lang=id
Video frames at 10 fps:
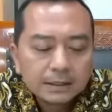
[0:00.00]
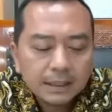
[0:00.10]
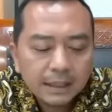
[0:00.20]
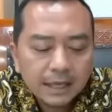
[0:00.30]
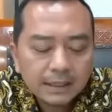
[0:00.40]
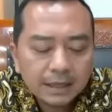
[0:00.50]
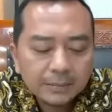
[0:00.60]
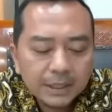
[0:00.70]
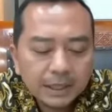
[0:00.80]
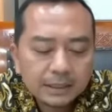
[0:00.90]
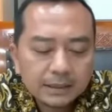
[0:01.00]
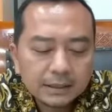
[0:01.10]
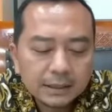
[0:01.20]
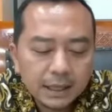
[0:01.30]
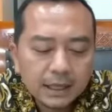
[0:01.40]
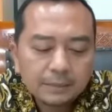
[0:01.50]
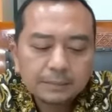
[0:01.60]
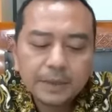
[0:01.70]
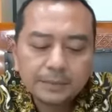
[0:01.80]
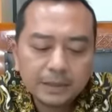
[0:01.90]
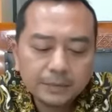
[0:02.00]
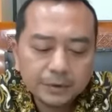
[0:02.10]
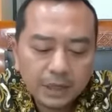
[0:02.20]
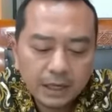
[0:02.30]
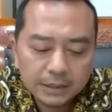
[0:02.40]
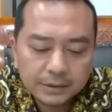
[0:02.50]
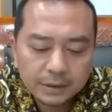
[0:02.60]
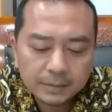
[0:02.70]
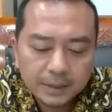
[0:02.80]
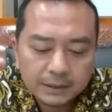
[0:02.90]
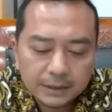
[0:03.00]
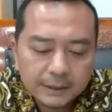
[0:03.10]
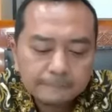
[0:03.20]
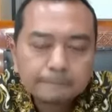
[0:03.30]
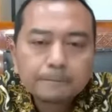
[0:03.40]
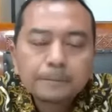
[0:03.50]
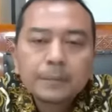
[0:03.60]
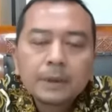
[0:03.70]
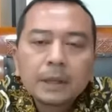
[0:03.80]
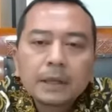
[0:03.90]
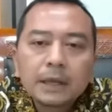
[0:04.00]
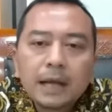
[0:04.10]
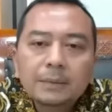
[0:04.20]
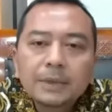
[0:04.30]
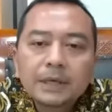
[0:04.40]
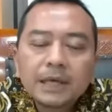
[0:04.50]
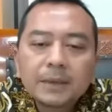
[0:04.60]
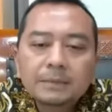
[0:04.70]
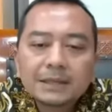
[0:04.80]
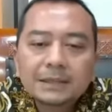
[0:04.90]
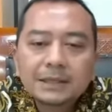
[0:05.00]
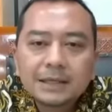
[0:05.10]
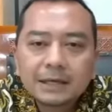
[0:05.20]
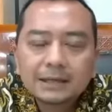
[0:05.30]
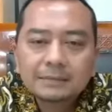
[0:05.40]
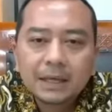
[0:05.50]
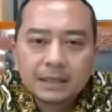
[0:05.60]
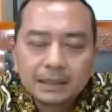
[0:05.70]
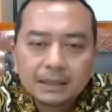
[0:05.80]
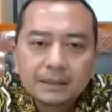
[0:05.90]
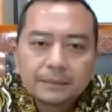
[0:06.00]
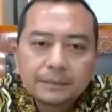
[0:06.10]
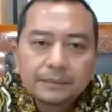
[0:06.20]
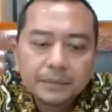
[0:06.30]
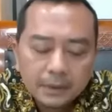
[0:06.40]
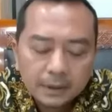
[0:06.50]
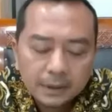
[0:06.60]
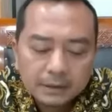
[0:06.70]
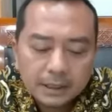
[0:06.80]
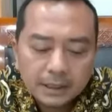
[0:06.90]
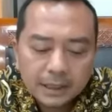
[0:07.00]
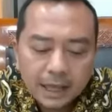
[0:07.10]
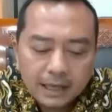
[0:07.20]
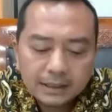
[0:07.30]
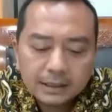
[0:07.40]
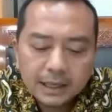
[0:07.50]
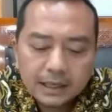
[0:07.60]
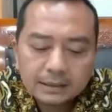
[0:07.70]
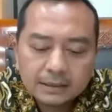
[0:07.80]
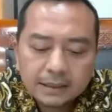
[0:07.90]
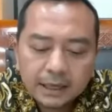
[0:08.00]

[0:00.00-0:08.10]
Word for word: Catatan kami yang ketiga, Bapak Ibu sekalian yang saya hormati, kami ingin memastikan kembali terkait dengan